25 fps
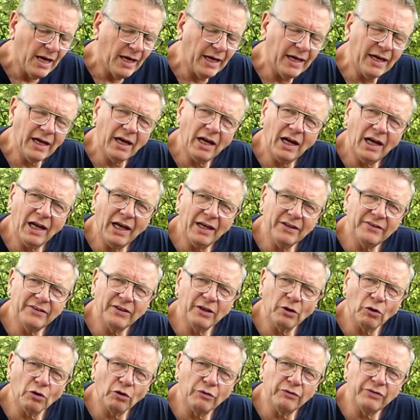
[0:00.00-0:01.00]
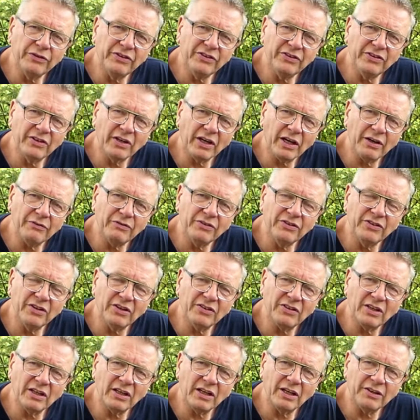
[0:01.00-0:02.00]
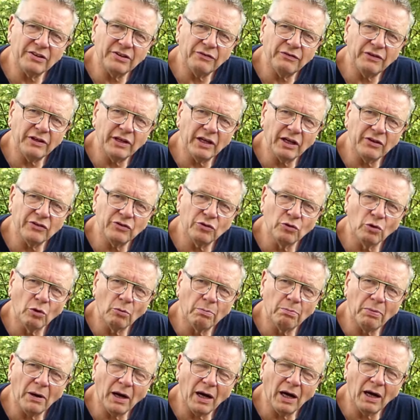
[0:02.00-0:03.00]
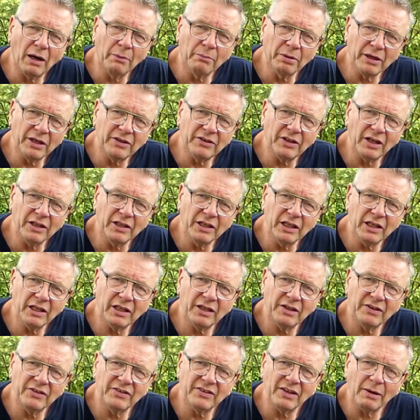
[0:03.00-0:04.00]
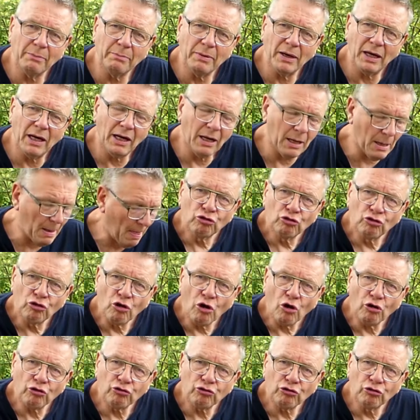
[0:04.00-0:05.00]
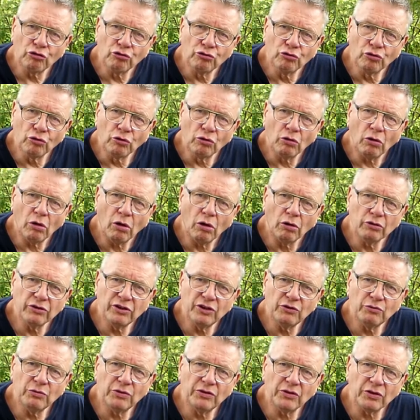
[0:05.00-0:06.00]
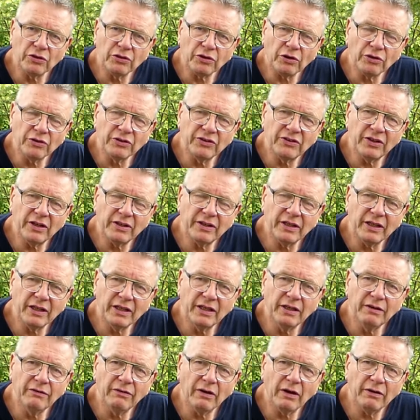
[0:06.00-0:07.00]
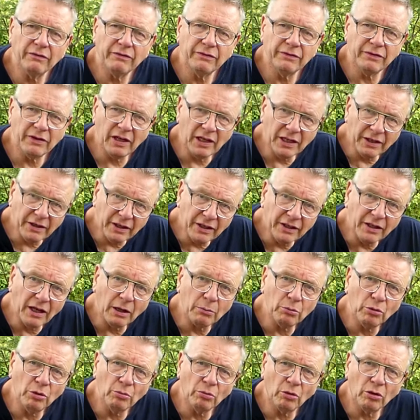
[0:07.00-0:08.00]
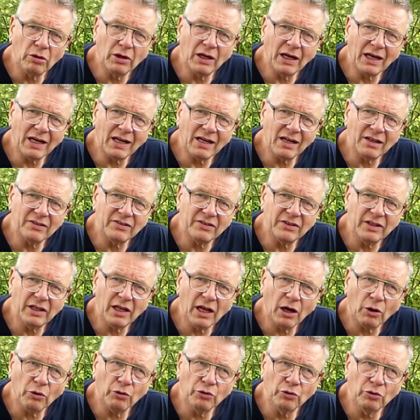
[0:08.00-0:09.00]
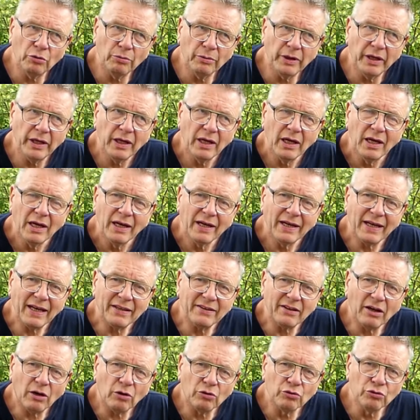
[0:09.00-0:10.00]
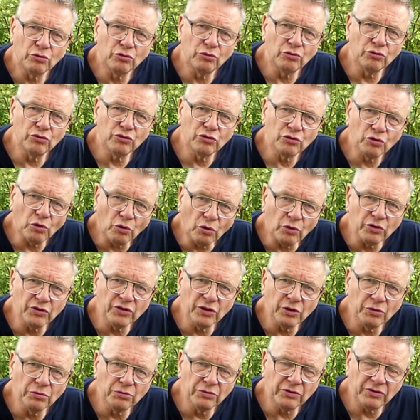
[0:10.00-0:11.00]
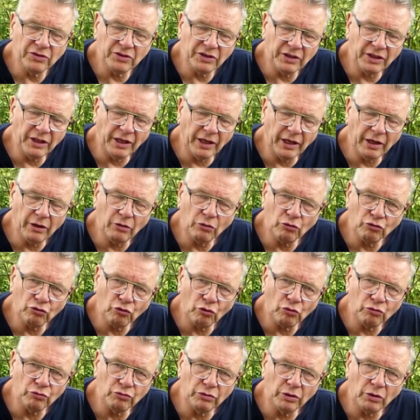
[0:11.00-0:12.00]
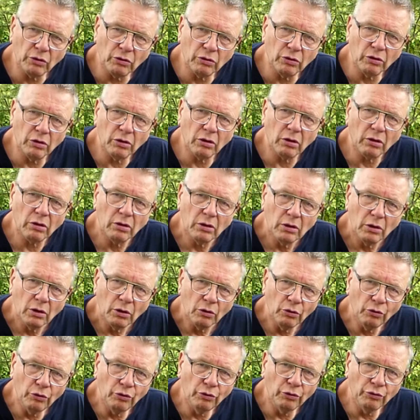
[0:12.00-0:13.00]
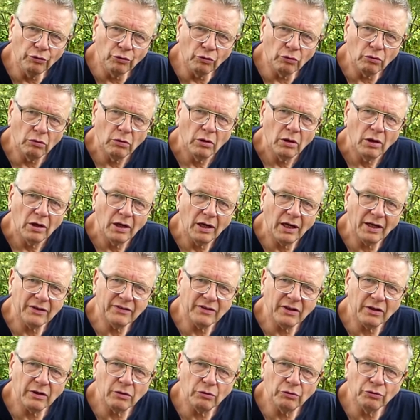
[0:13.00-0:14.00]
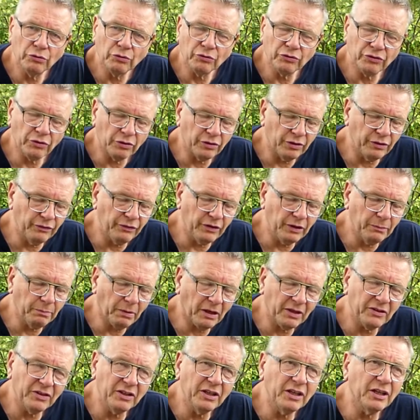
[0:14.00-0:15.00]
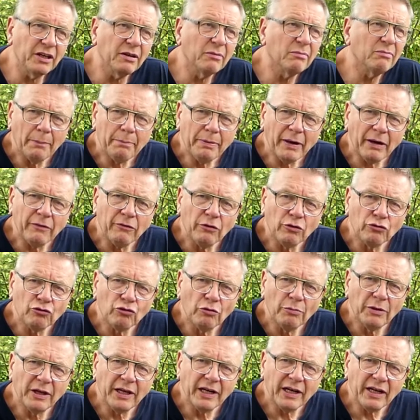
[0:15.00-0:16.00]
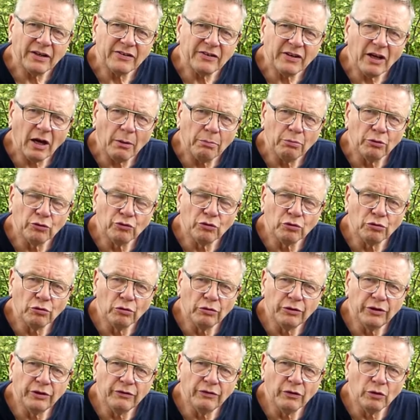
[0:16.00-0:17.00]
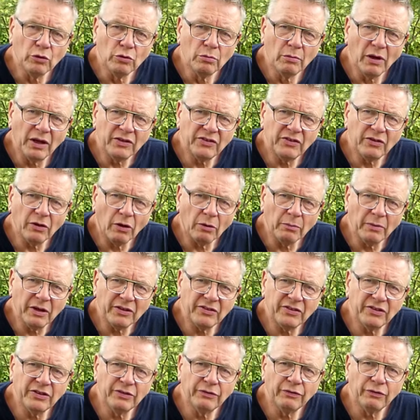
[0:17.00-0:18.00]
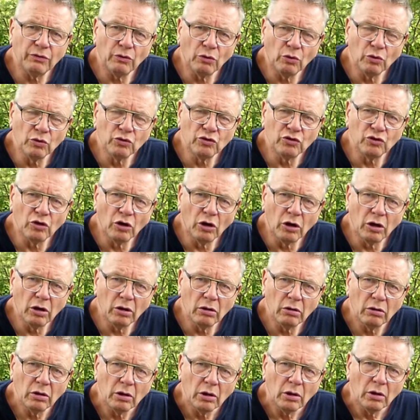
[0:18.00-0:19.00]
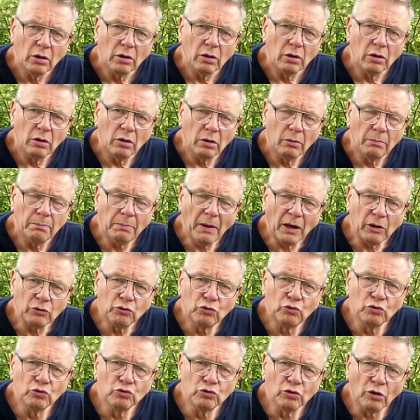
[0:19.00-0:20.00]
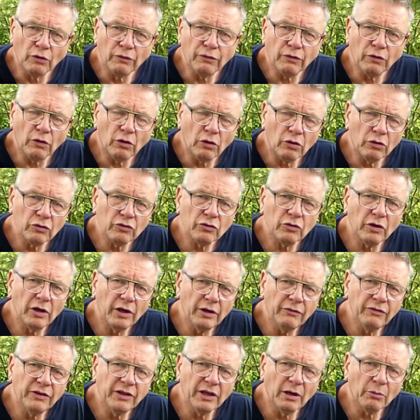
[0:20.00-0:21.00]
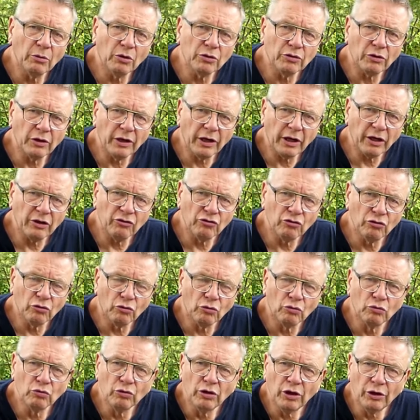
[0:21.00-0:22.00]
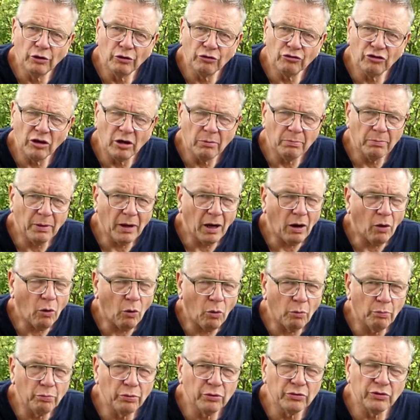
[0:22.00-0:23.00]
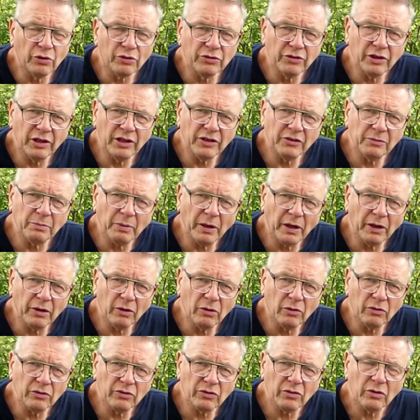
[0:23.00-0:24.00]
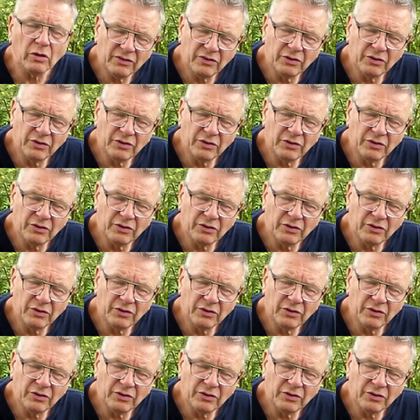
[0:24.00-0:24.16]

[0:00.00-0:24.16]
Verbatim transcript: Et elle a été révisée, cette classification, par un Britannique qui s'appelle Georges Don en 1837 et qui va véritablement la classer, la renommer Cataranthus roseus, qui est aujourd'hui encore le nom latin, le nom scientifique pratiqué. La pervenche de Madagascar peut se cultiver en massif au sol, euh, partout en France. Évidemment, dans les régions où il ne gèle pas, on peut tenter l'expérience.